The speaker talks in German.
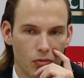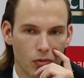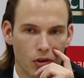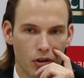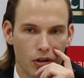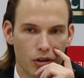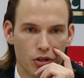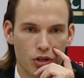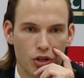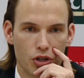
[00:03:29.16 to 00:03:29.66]

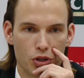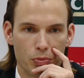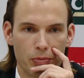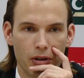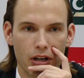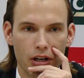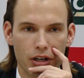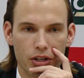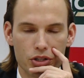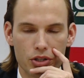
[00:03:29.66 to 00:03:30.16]
äh,
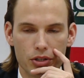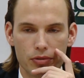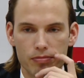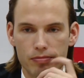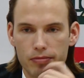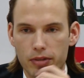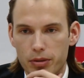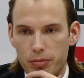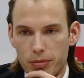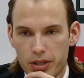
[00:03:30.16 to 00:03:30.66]
spielerisch
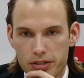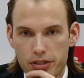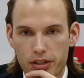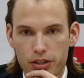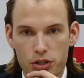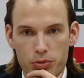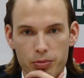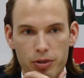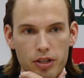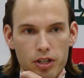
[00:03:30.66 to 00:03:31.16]
äh, besser
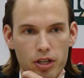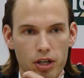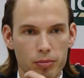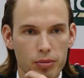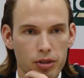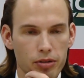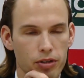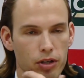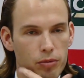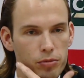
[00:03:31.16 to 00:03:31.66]
gespielt
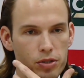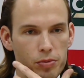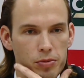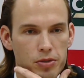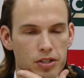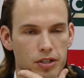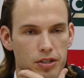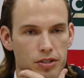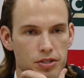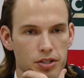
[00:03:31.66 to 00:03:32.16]
haben. Ja? Wir haben
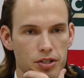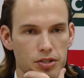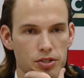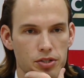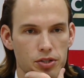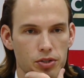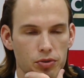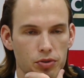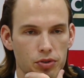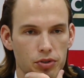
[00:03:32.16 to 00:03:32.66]
17
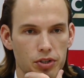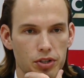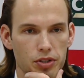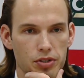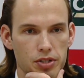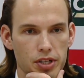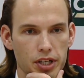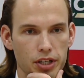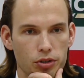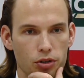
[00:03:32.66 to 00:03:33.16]
Assists und
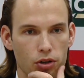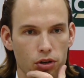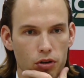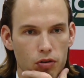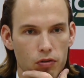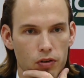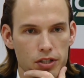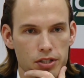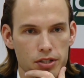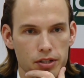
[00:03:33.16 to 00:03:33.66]
10 äh,
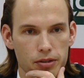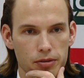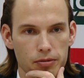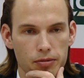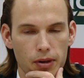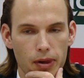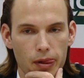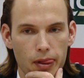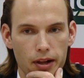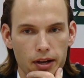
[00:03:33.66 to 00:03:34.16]
Turnovers.
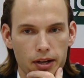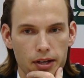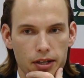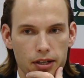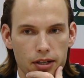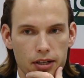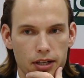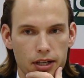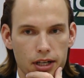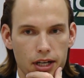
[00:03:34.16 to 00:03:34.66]

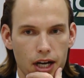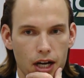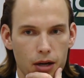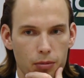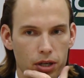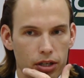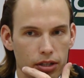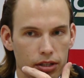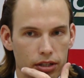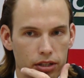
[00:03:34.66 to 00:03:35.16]

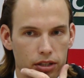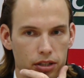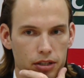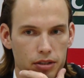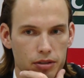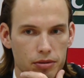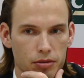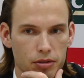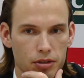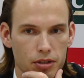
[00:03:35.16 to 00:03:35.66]
Aber
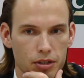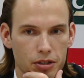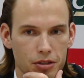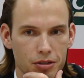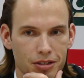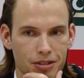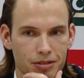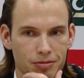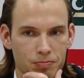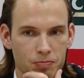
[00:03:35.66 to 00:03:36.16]
äh,
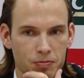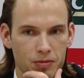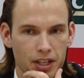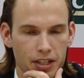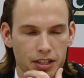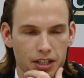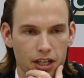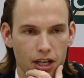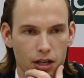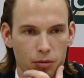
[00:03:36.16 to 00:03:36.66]

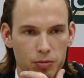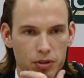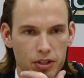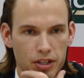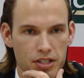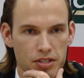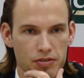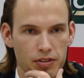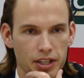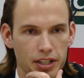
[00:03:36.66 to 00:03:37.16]
dann kam in
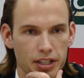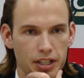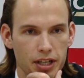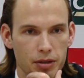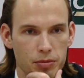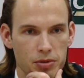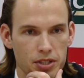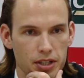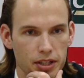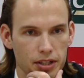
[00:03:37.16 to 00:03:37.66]
der zweiten
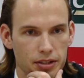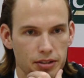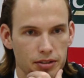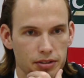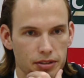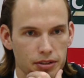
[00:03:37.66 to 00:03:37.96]
Halbzeit